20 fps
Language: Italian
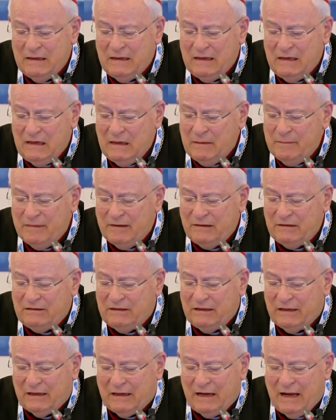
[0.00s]
il
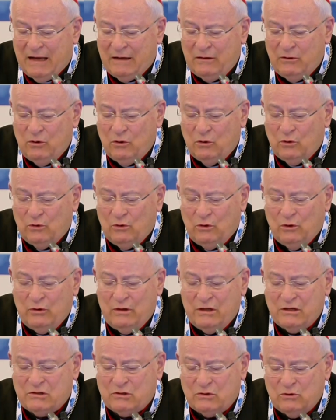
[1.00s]
Mediterraneo non
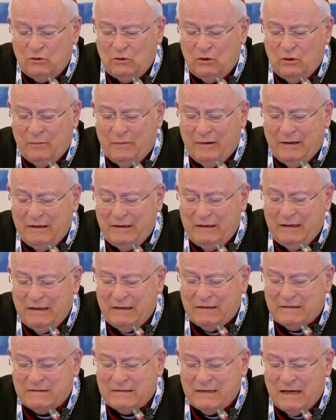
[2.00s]
è solo
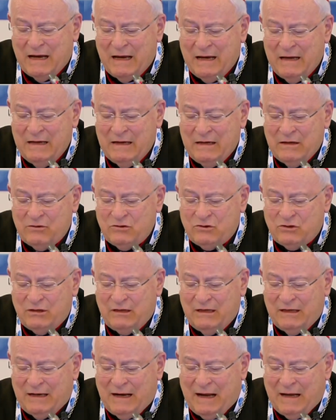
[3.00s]
bellezza
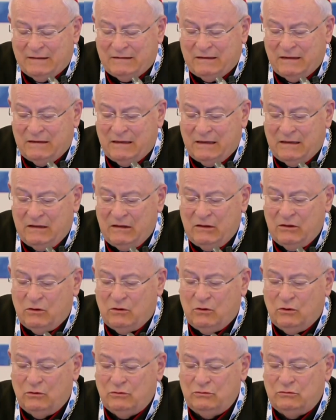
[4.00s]
generata
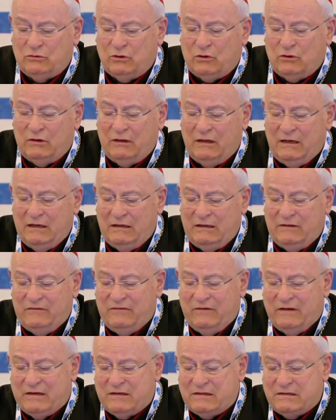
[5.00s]
dall'incontro delle
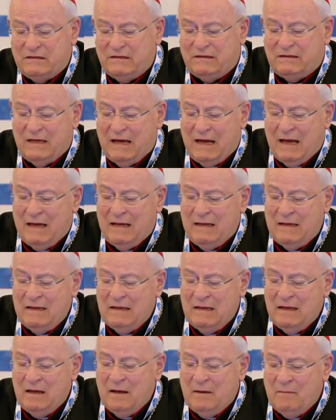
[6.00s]
diversità,
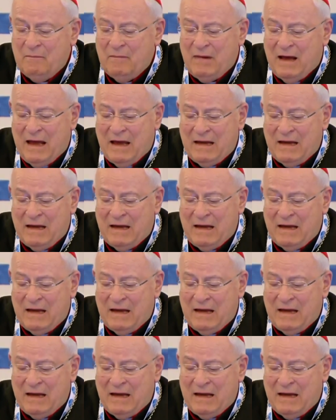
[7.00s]
ma